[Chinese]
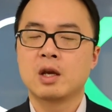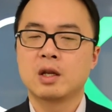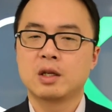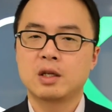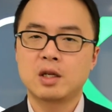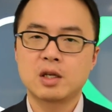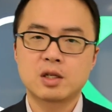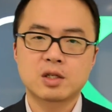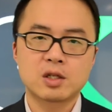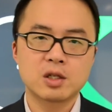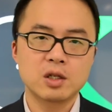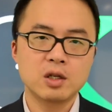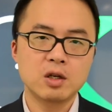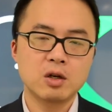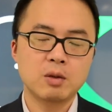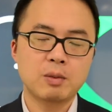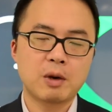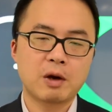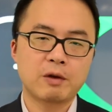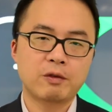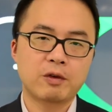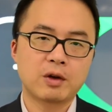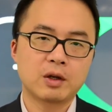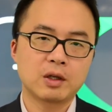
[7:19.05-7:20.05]
你只有
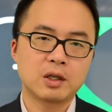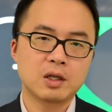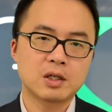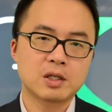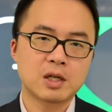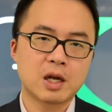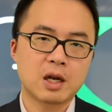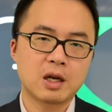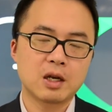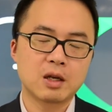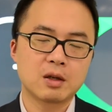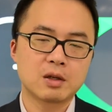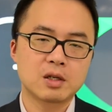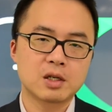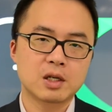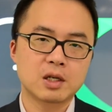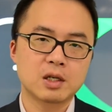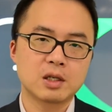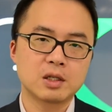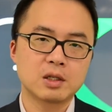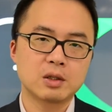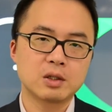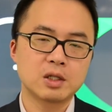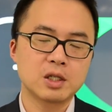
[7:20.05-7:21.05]
把房地产你这
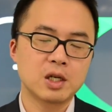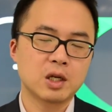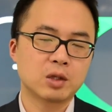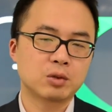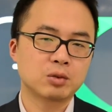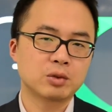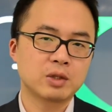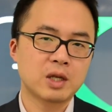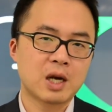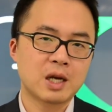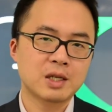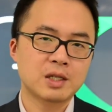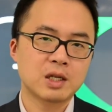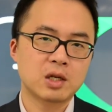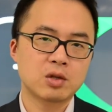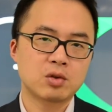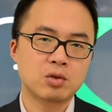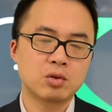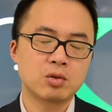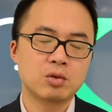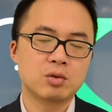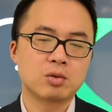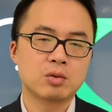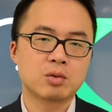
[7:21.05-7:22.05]
个热度压下
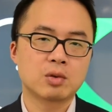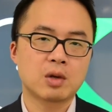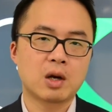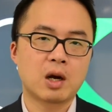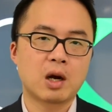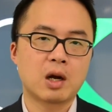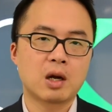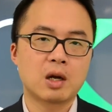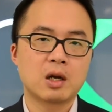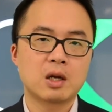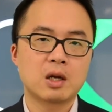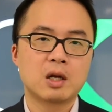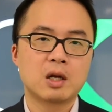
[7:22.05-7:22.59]
去啊，